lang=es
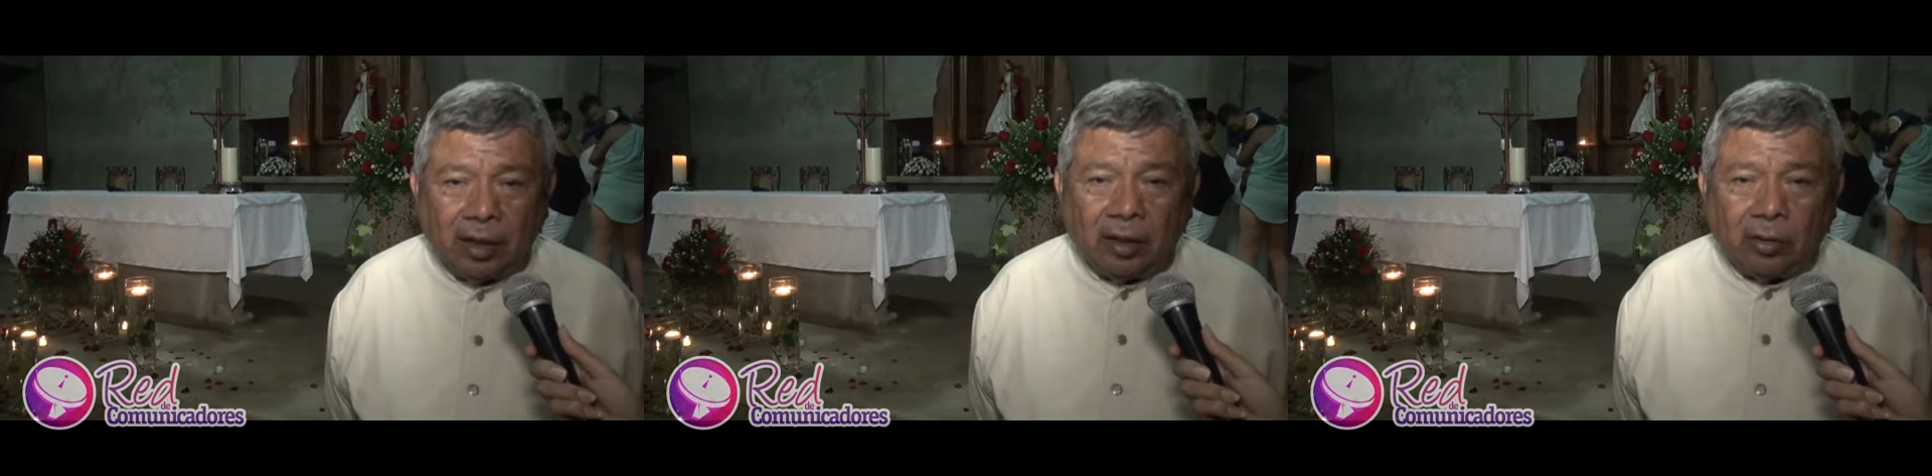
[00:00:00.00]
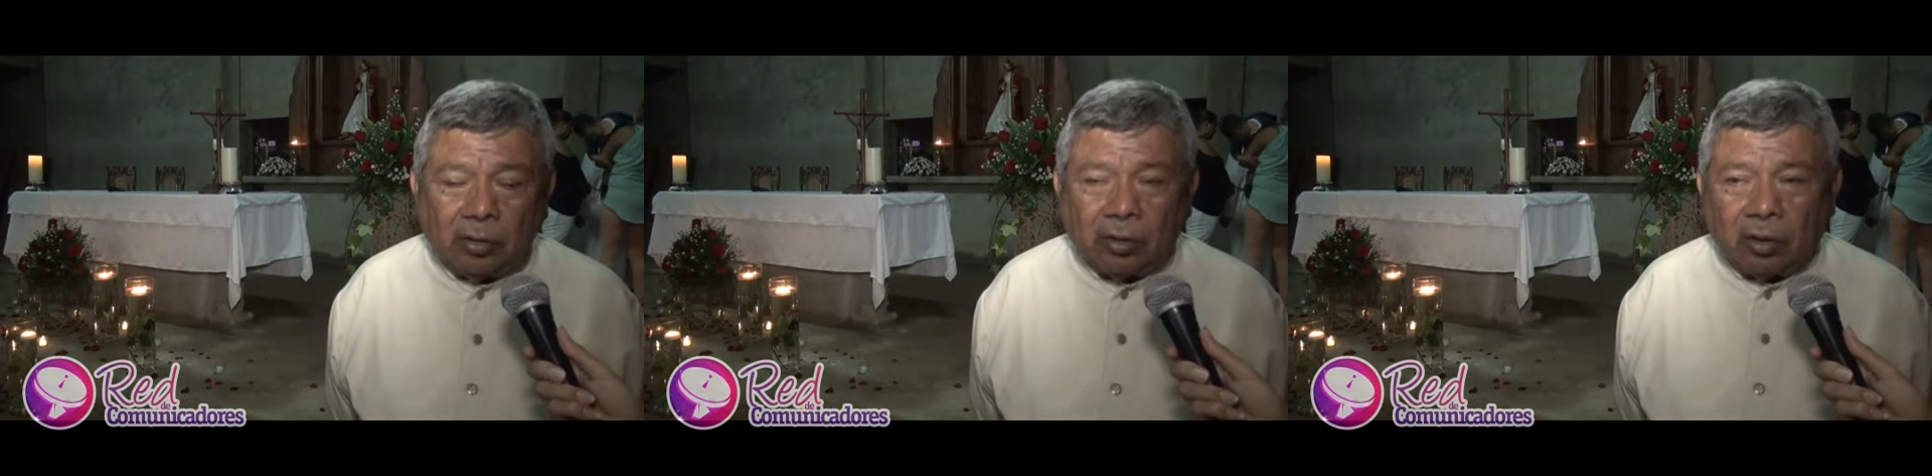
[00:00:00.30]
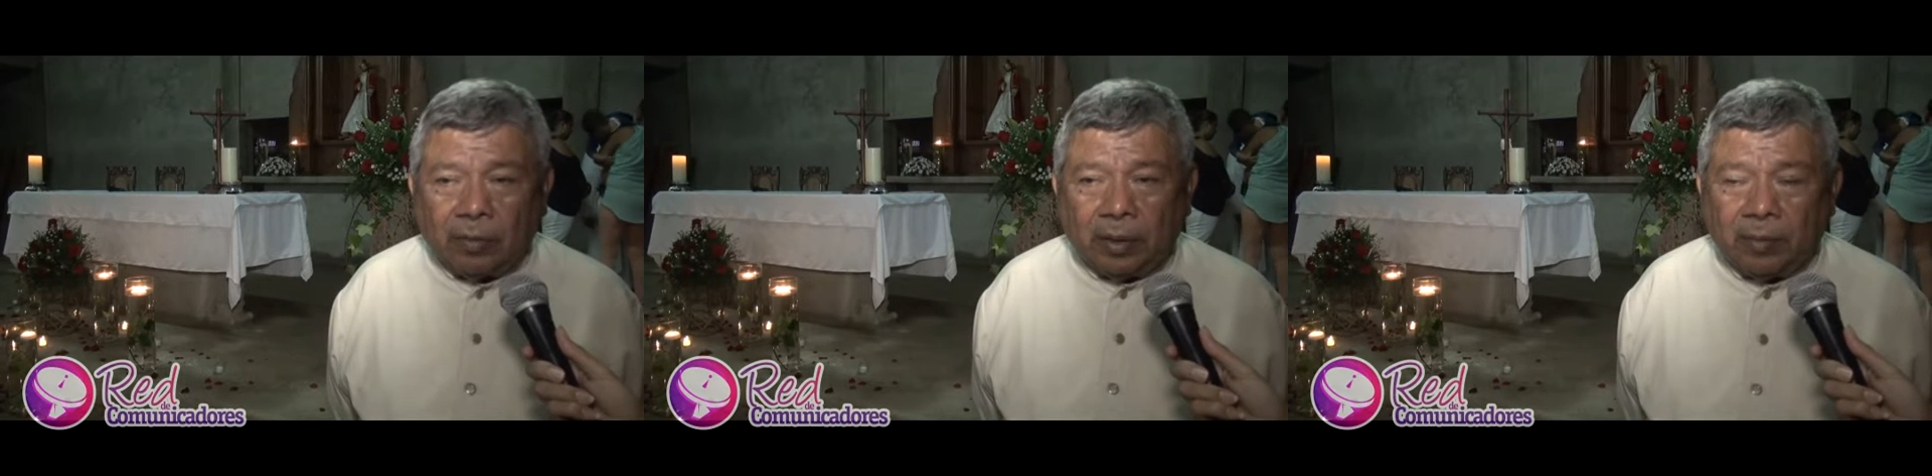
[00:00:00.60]
Incluso
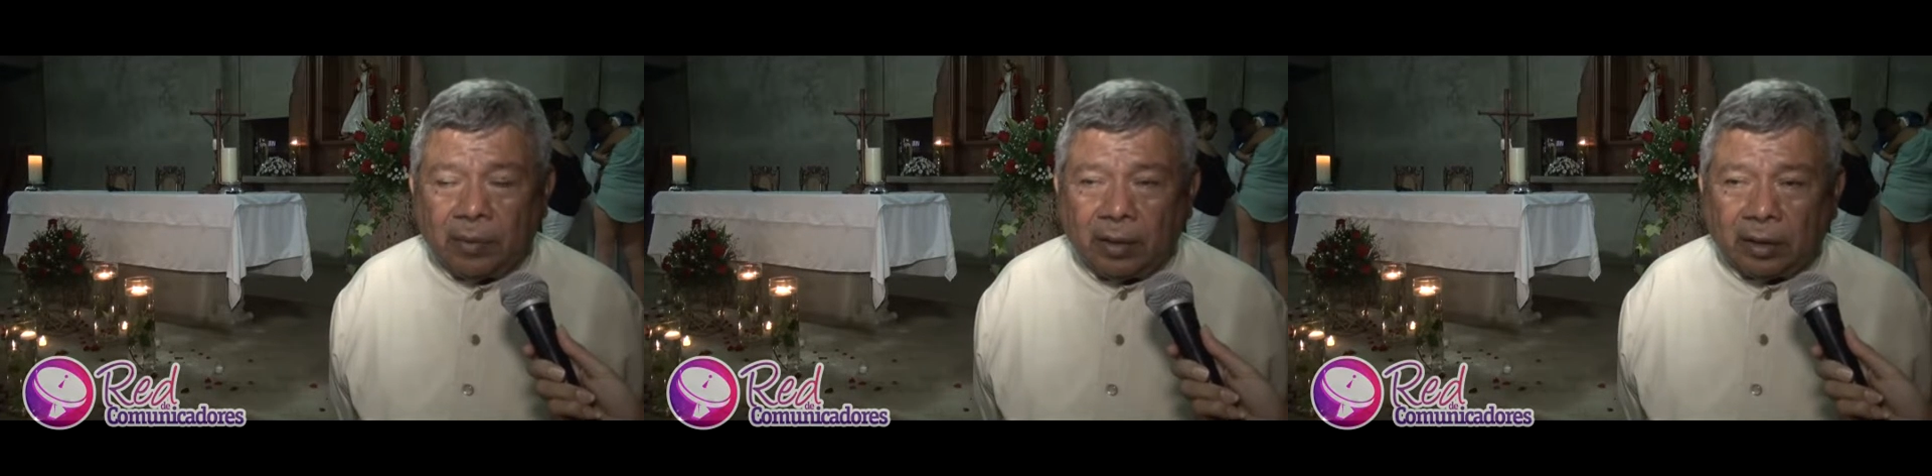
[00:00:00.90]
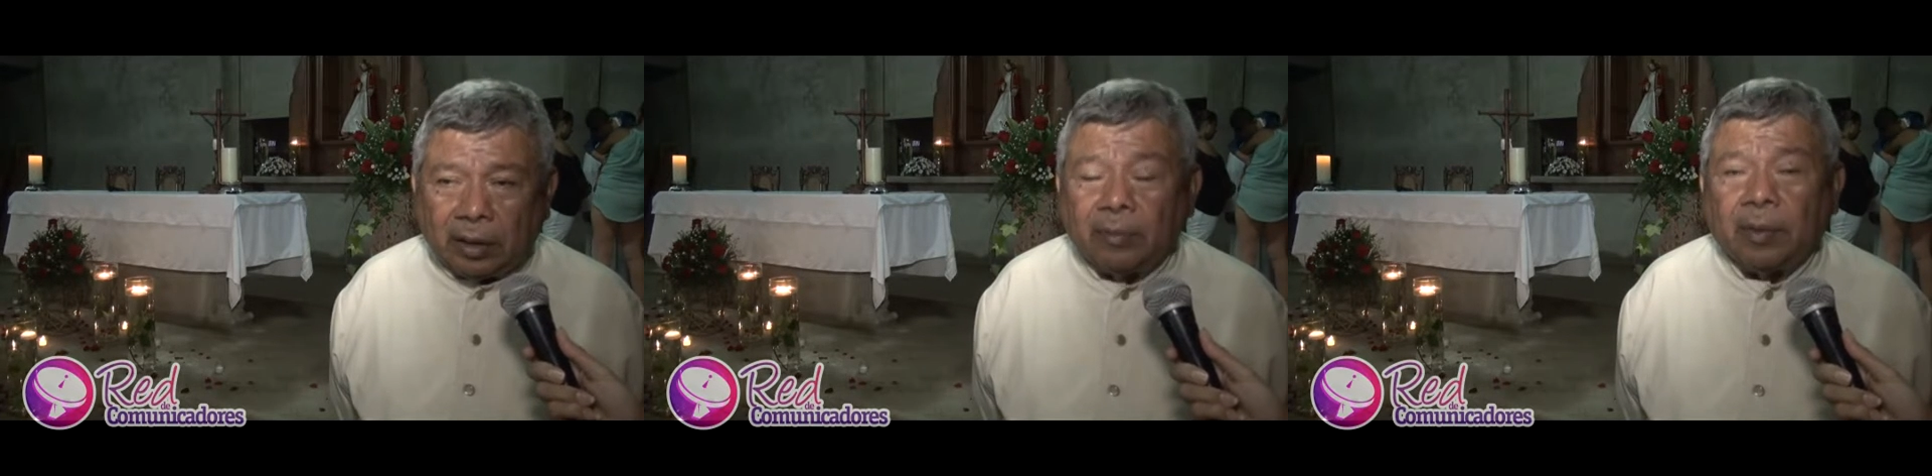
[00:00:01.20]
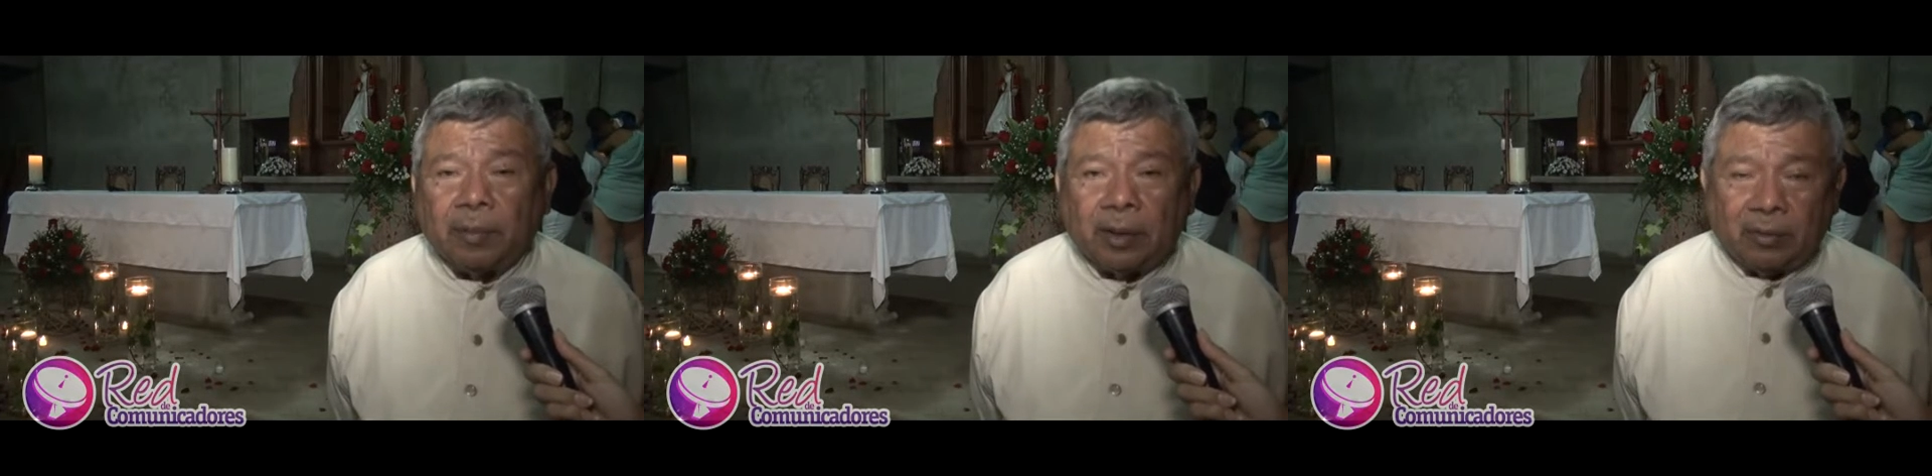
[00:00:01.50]
lo mismo el
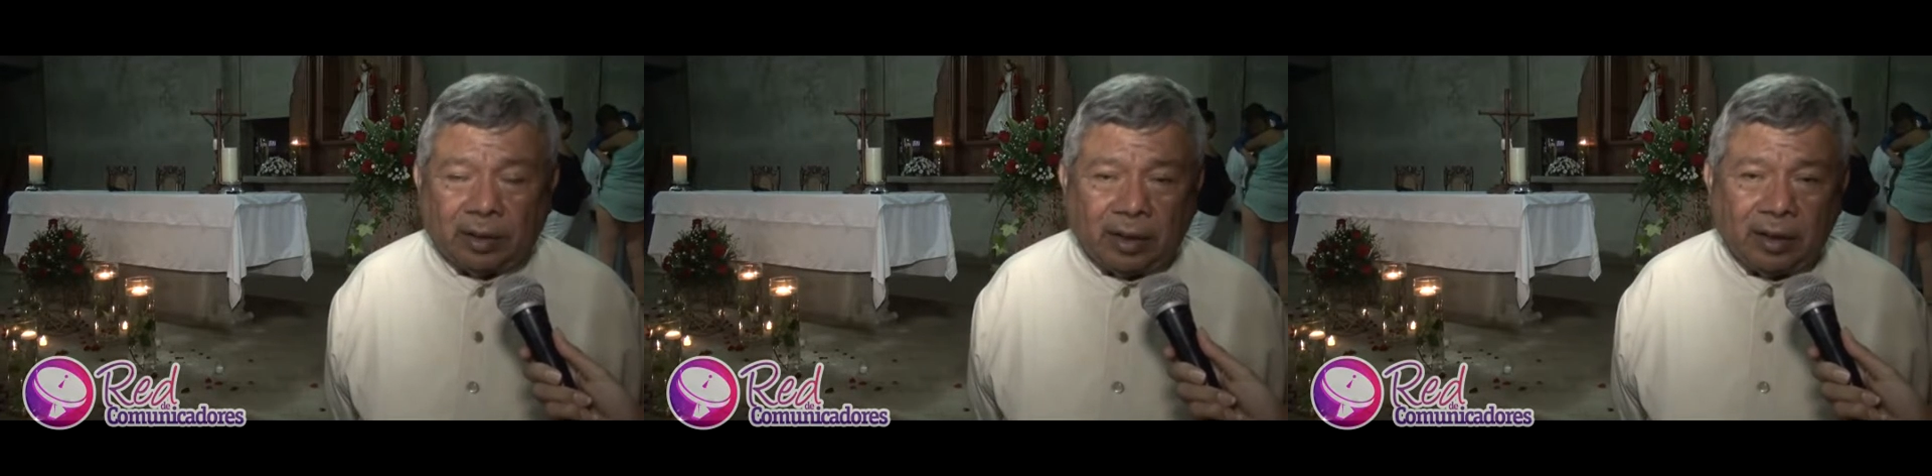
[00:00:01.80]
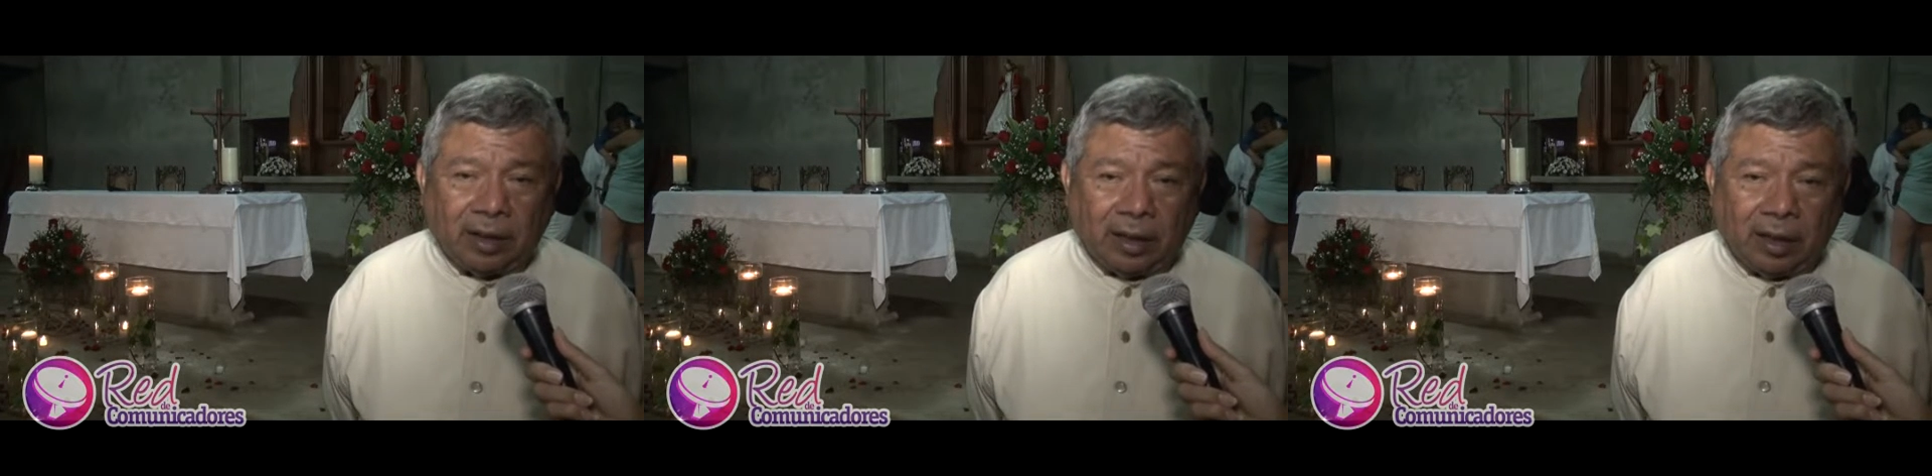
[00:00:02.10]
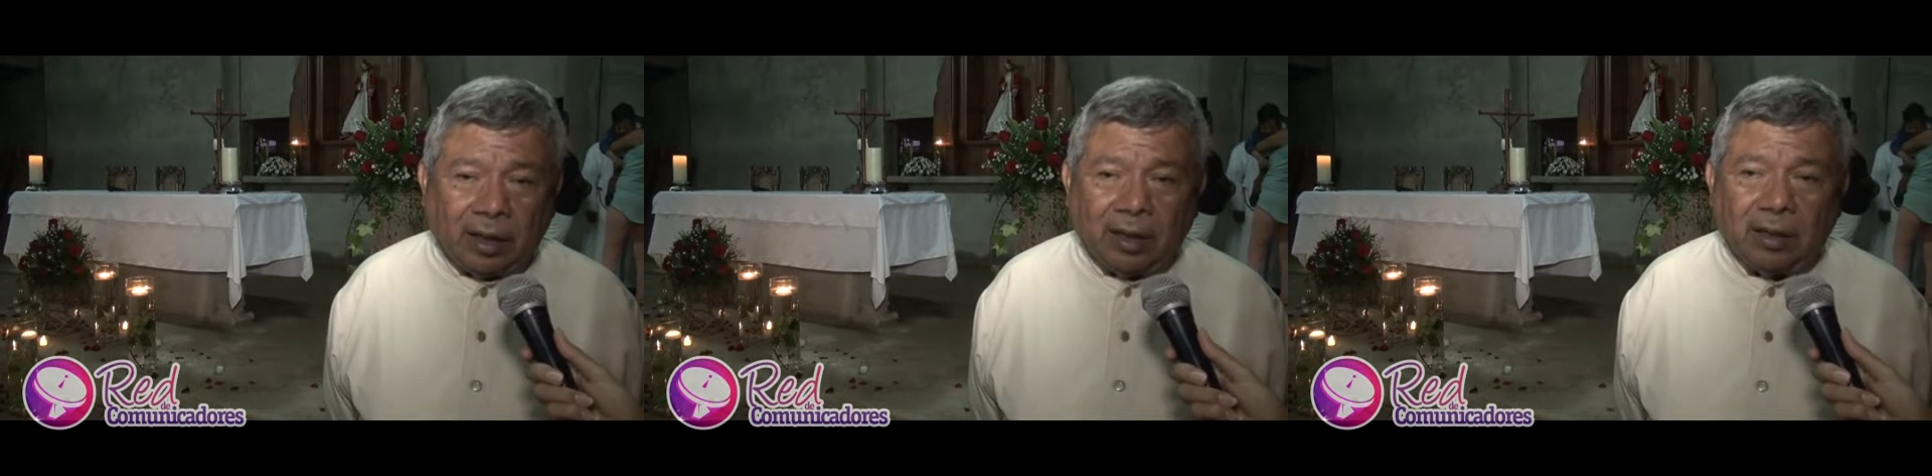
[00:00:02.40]
templo parroquial que
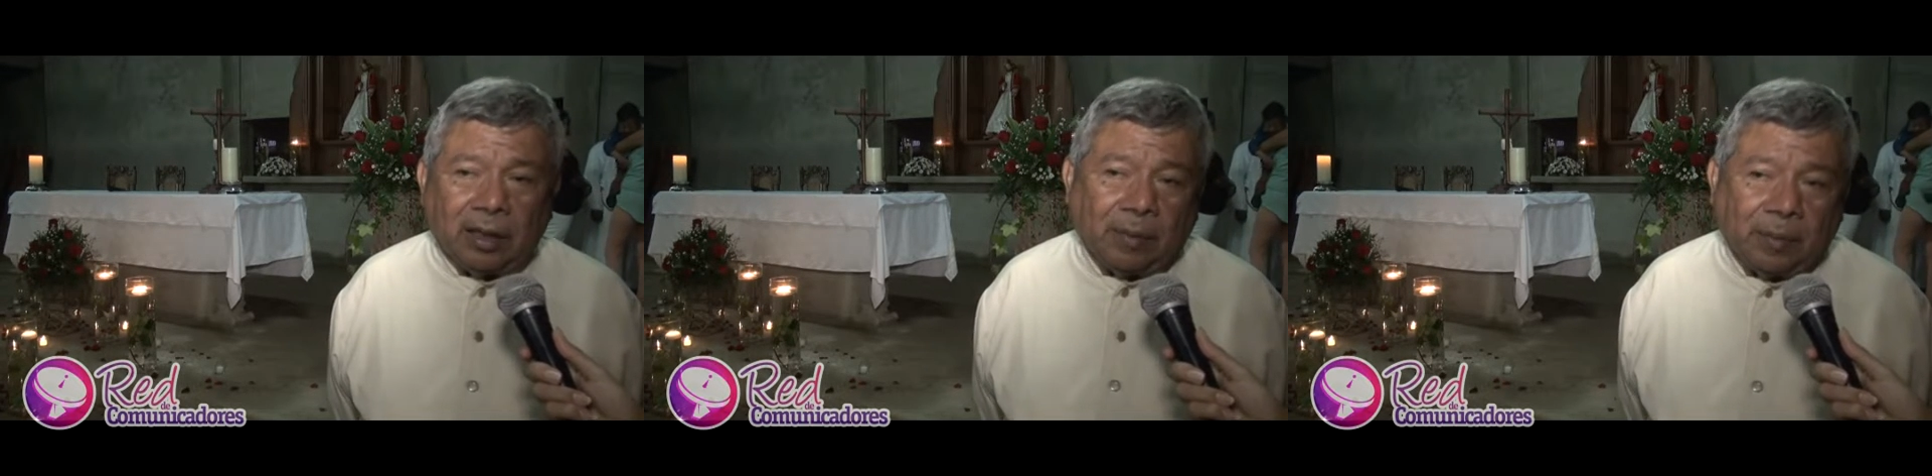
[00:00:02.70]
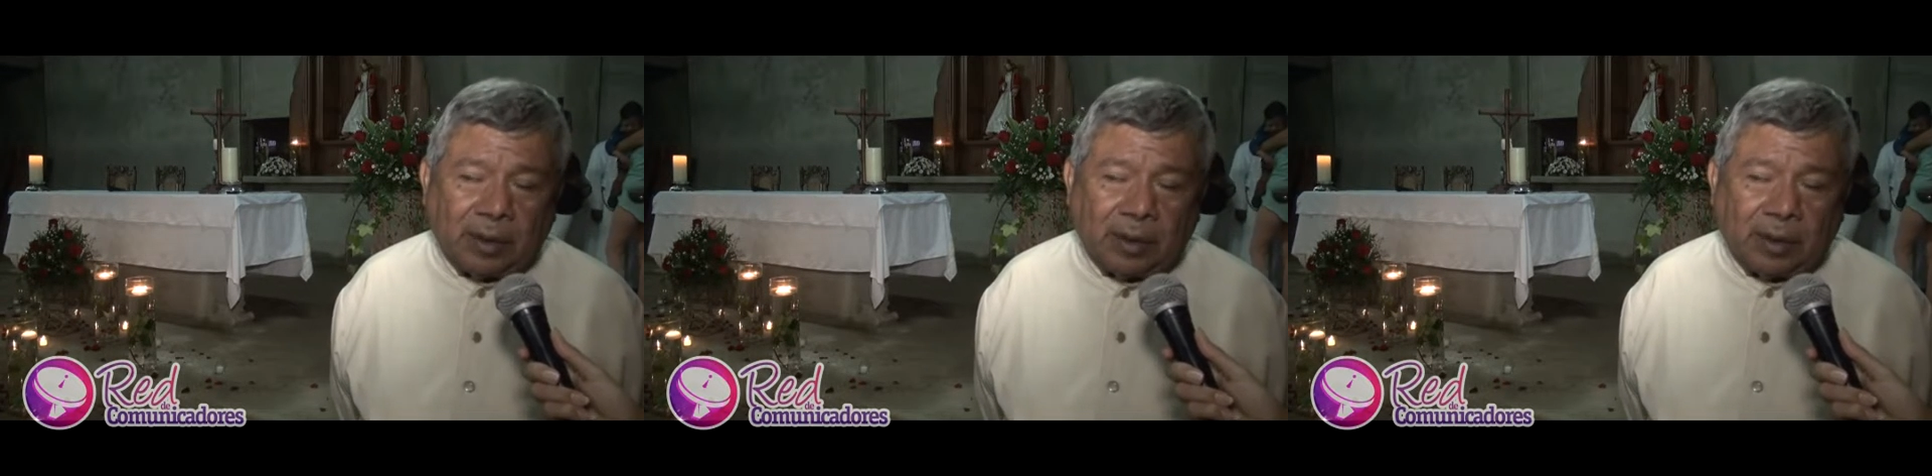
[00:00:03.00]
ya está